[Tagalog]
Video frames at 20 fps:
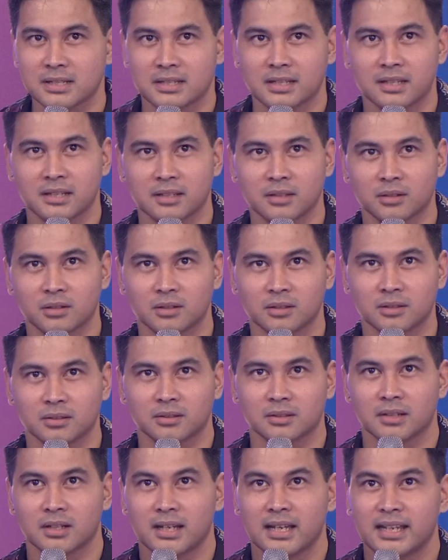si
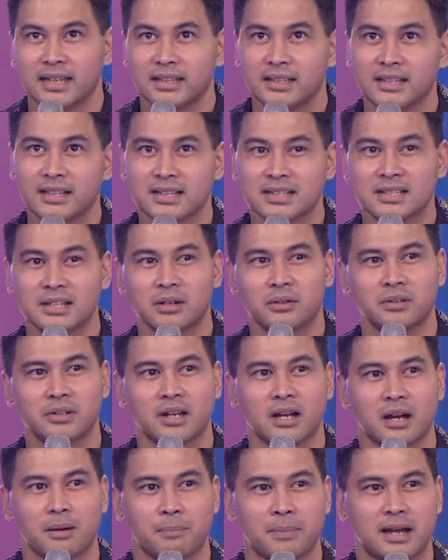Guido, hindi kasi ako
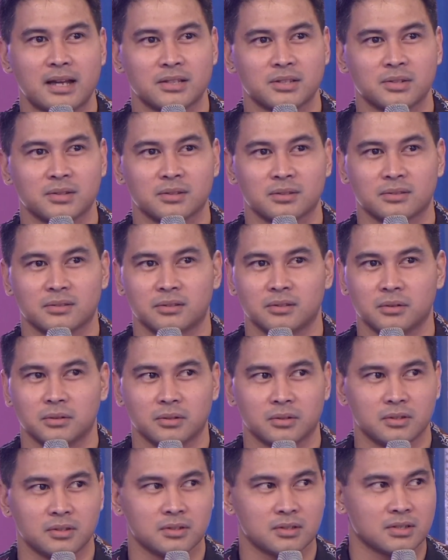nakapasok
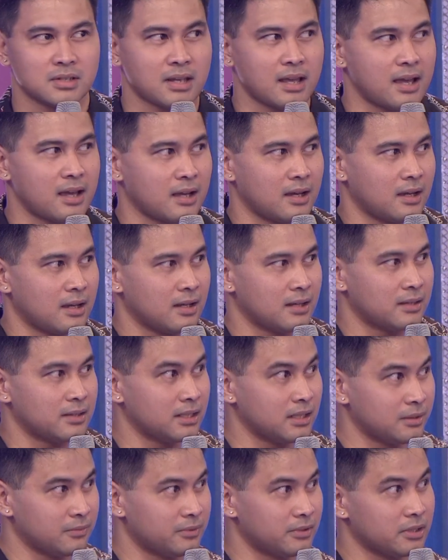doon sa
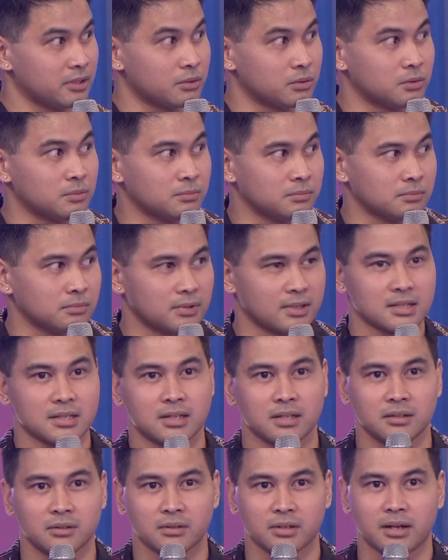delivery room.
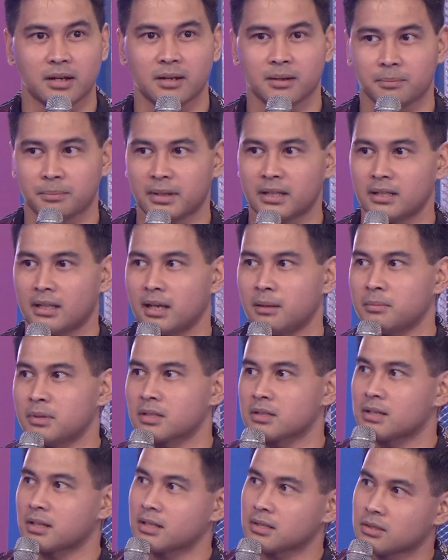Kasi yun nga, pandemic
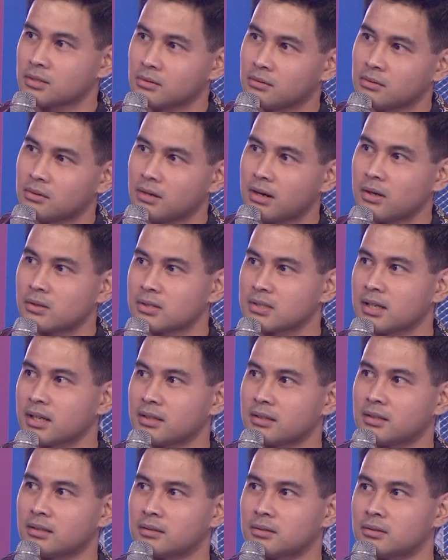siya, so
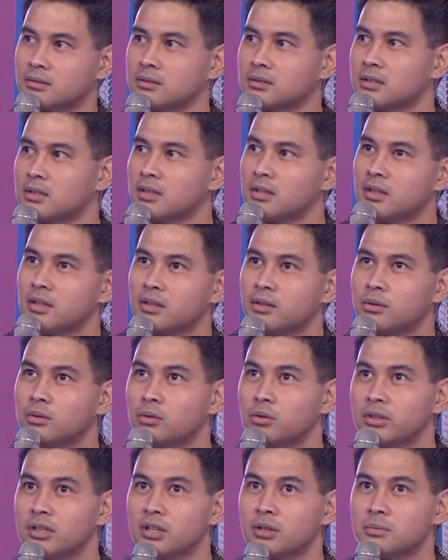outside ako. Nung
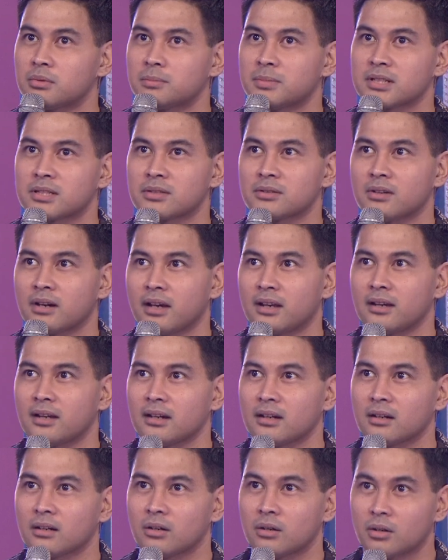una lumabas yung
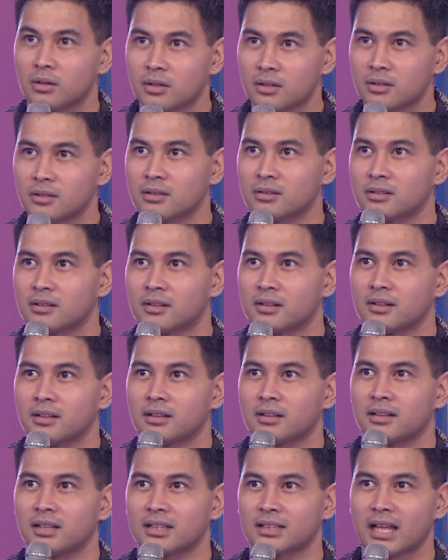anak ko,
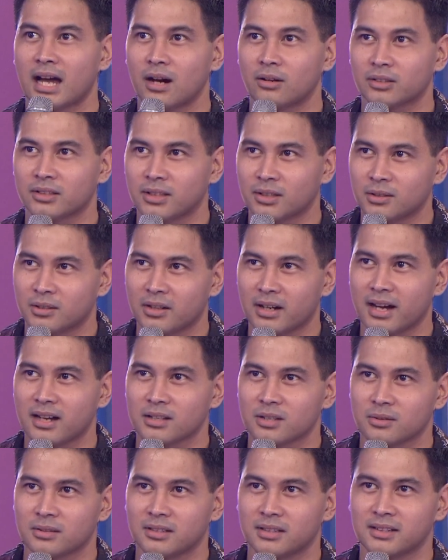natakot ako
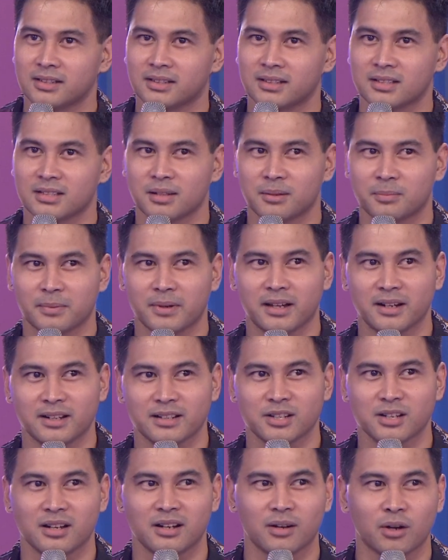actually kasi para
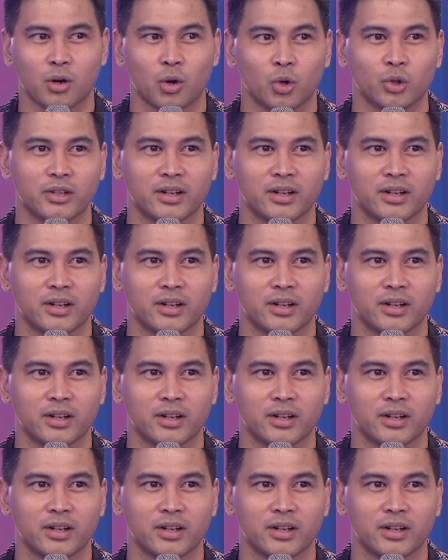siyang cone